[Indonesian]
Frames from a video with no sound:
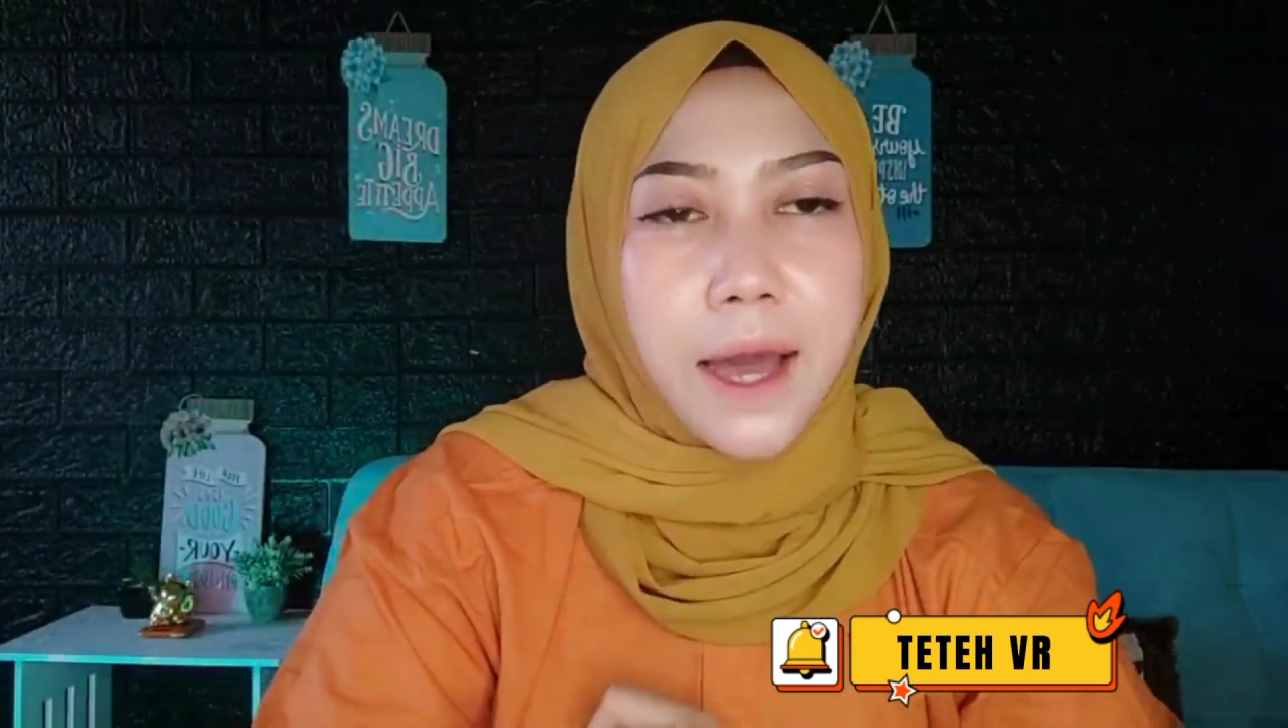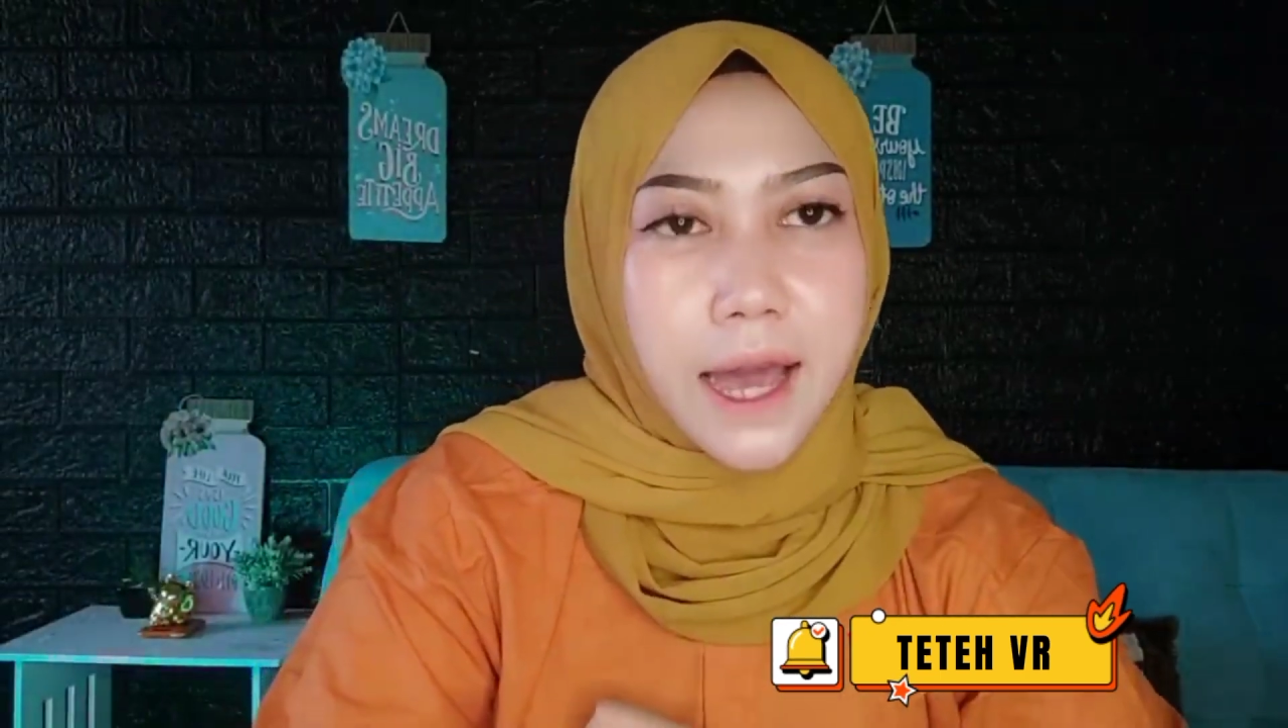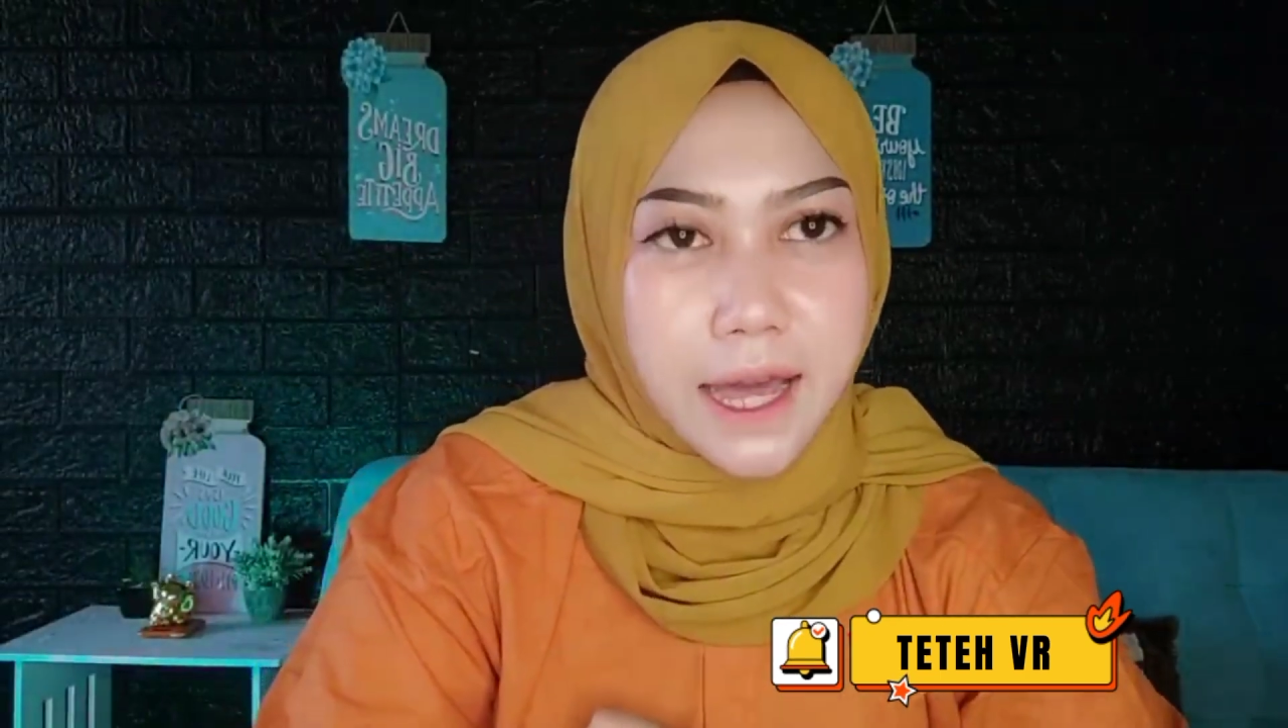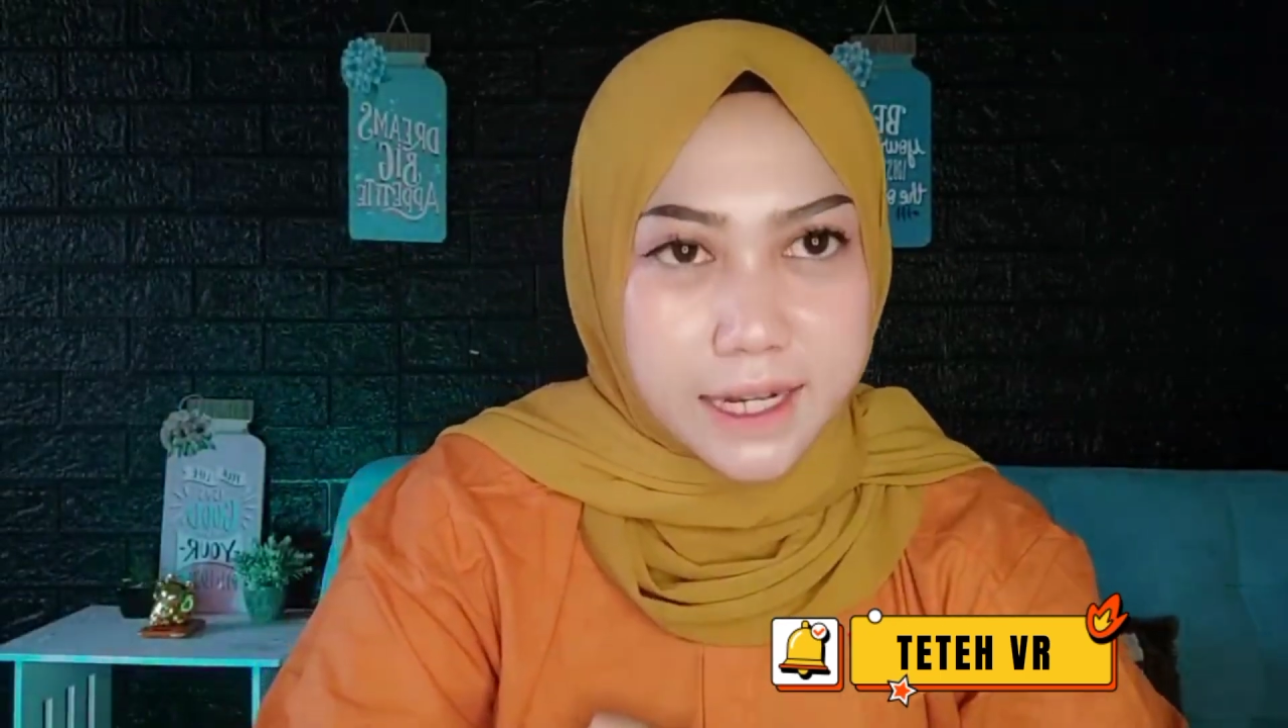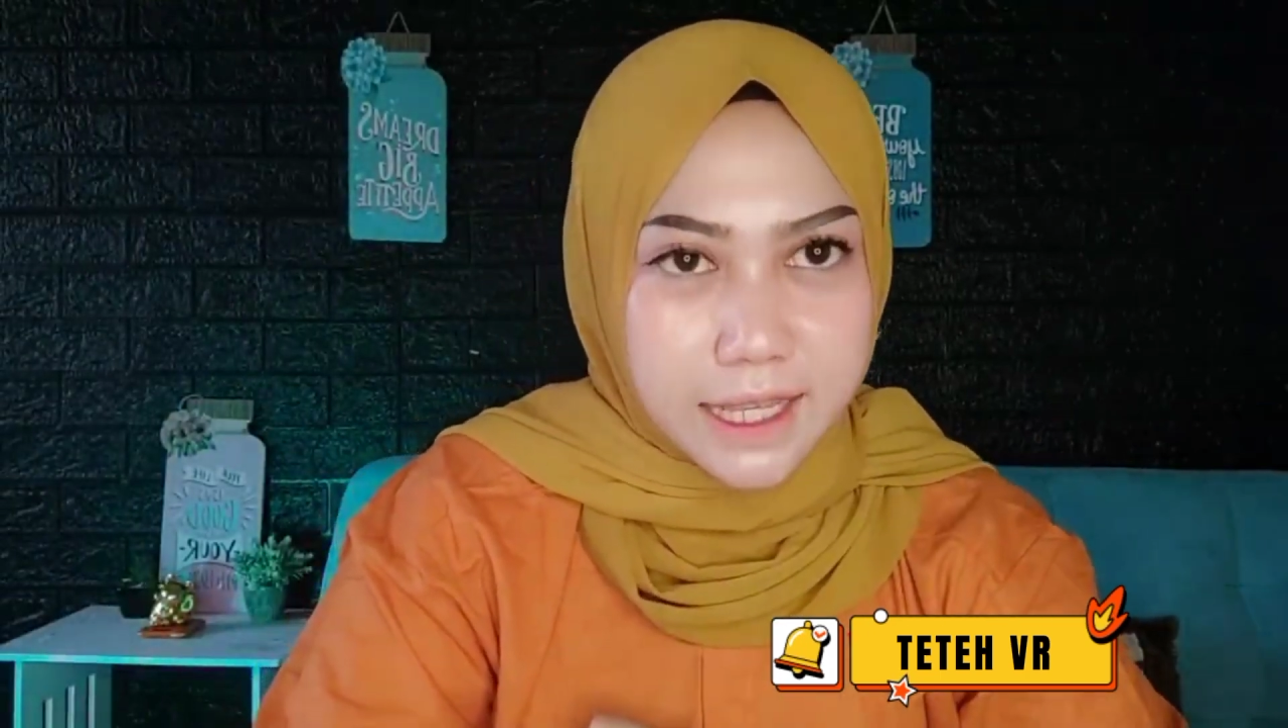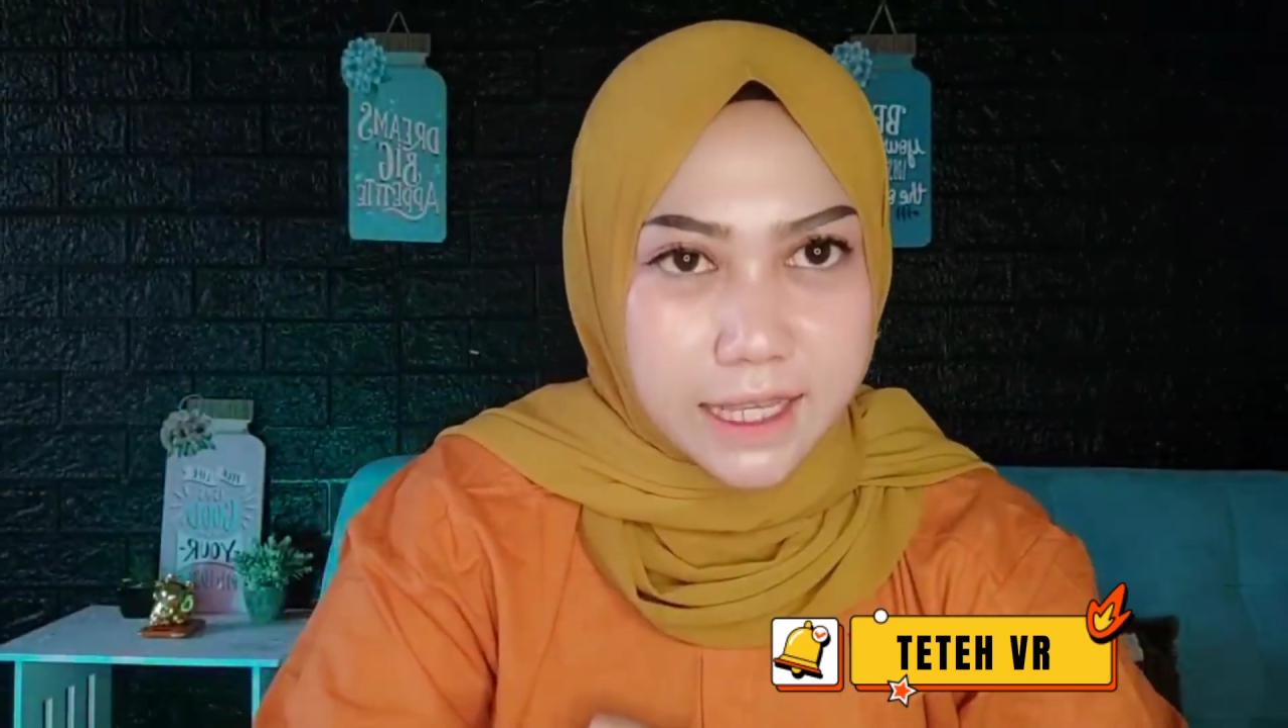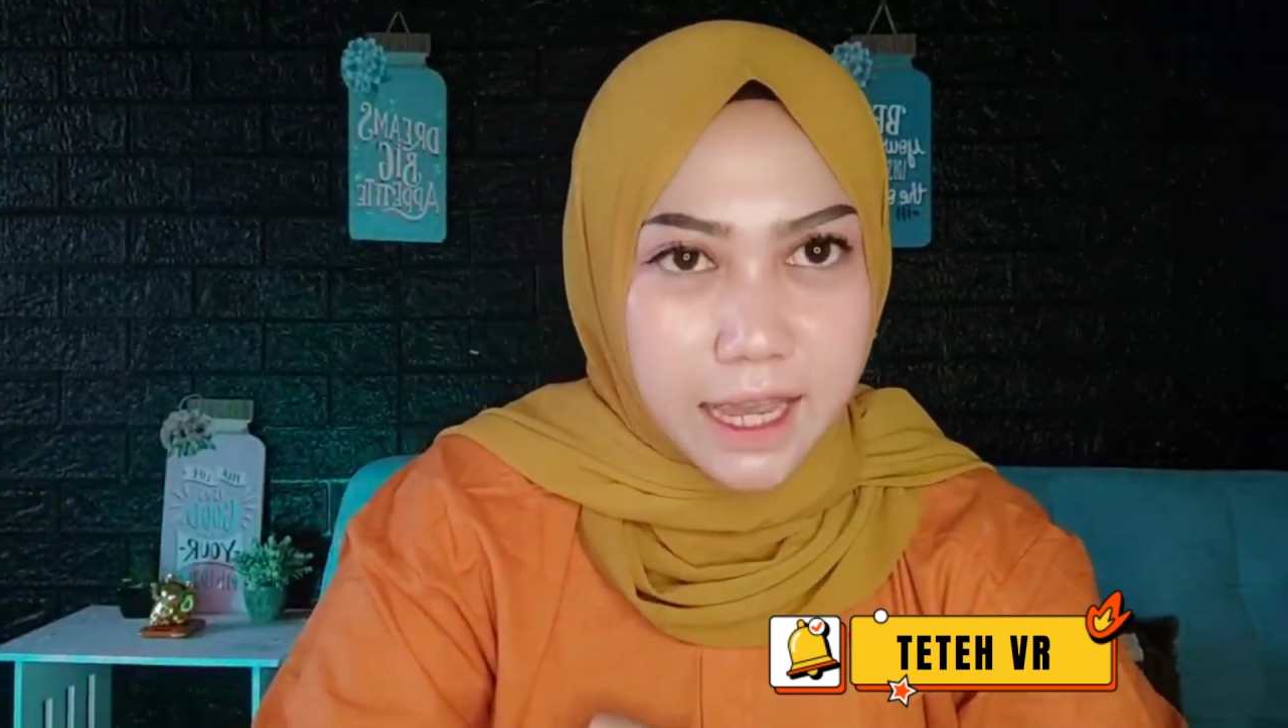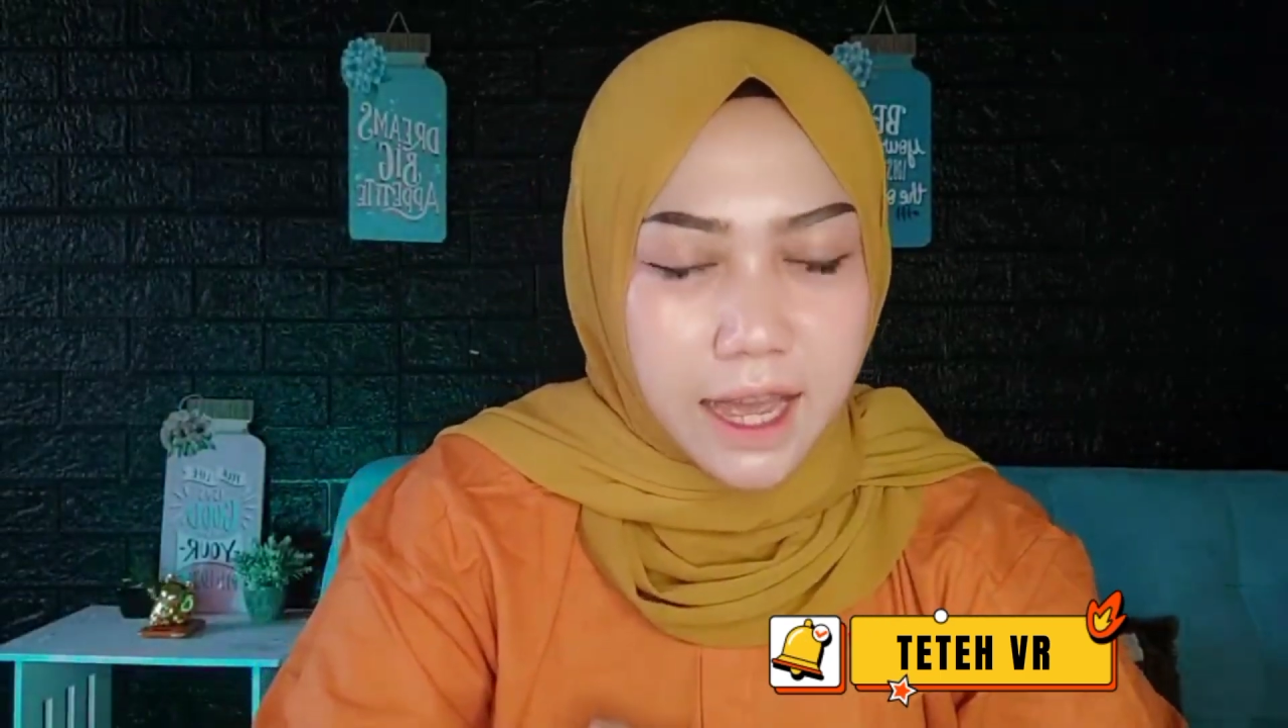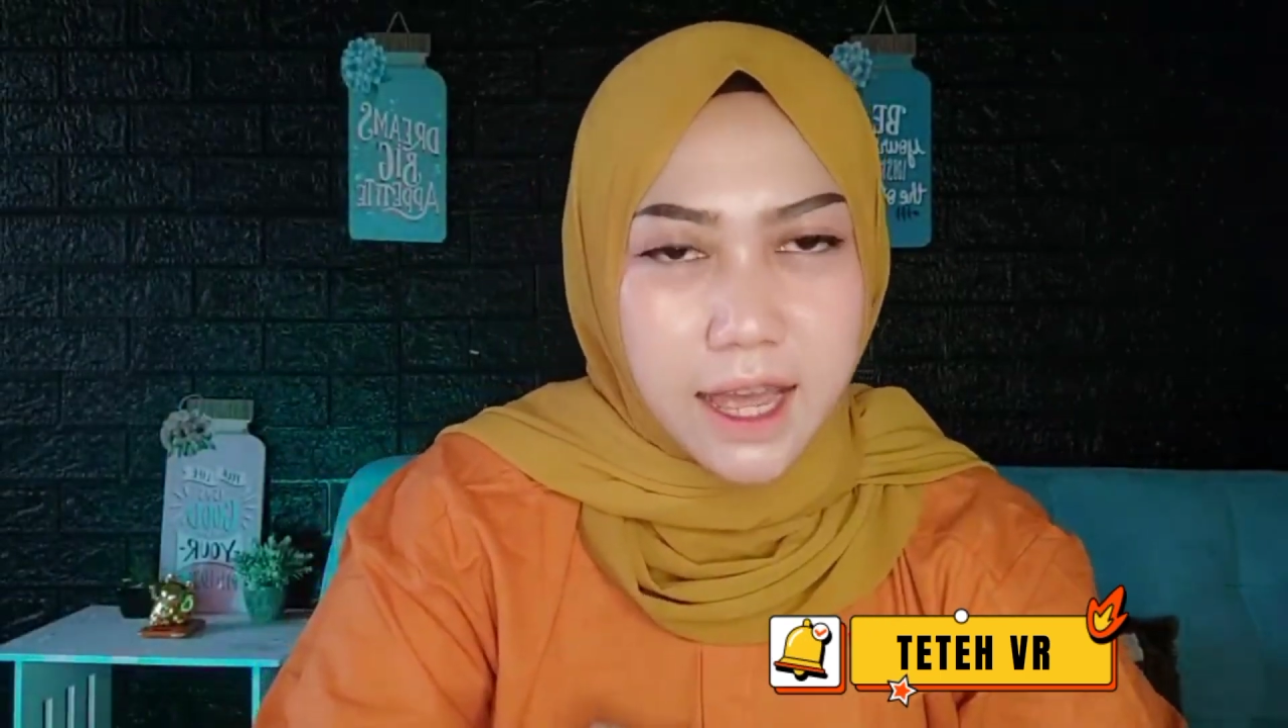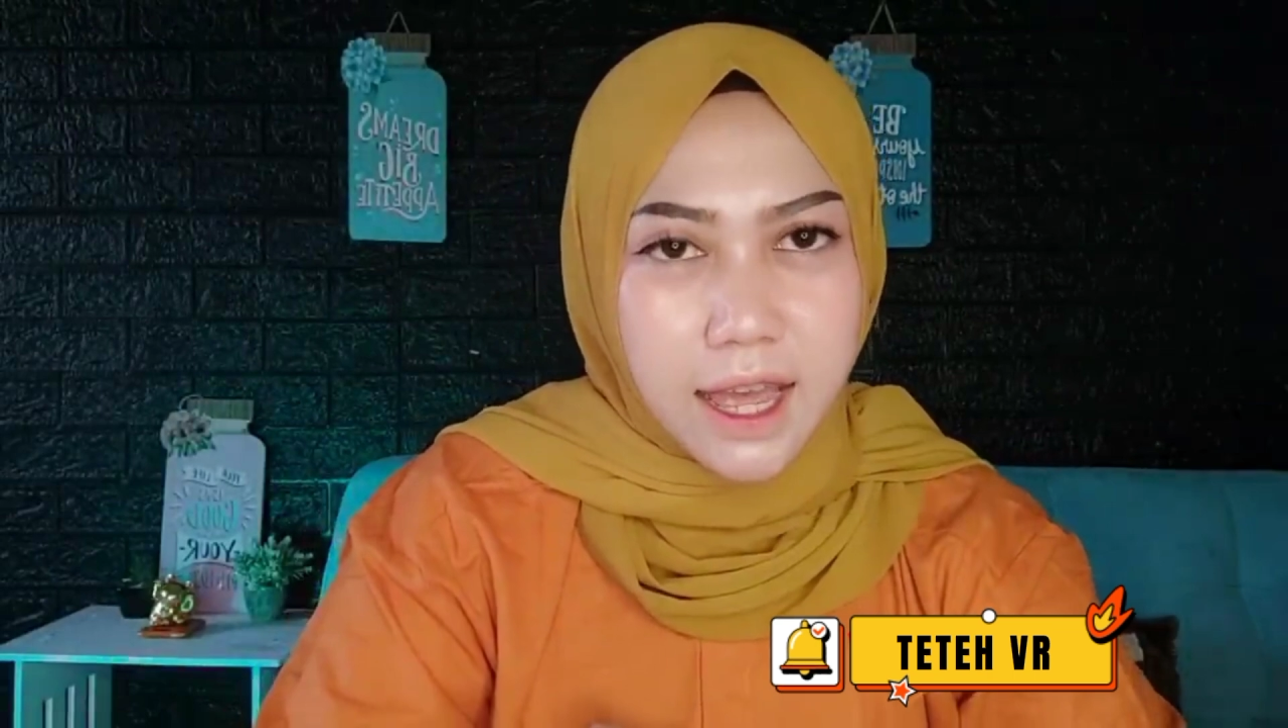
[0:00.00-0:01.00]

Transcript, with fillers: hari ya